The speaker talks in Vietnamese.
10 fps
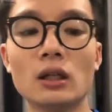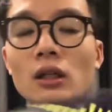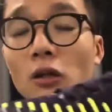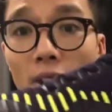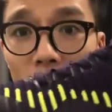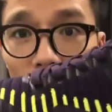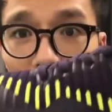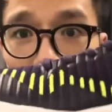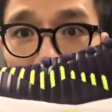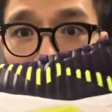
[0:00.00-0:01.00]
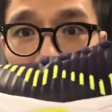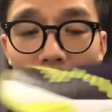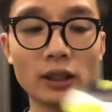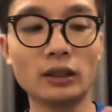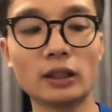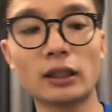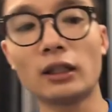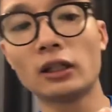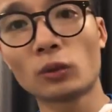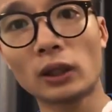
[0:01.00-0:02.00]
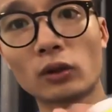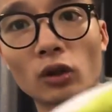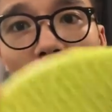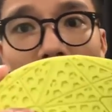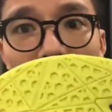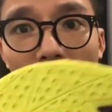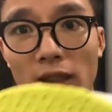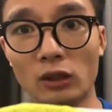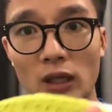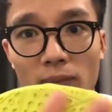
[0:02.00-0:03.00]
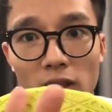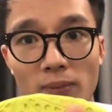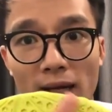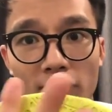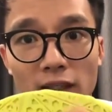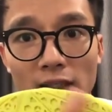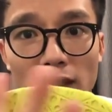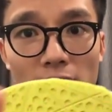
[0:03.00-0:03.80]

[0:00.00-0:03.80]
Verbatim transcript: Công nghệ chống lật của nó mọi người có thể nhìn thấy cái gờ chống lật của nó ở đây. Mà đế nó làm hơi bè ở phần này.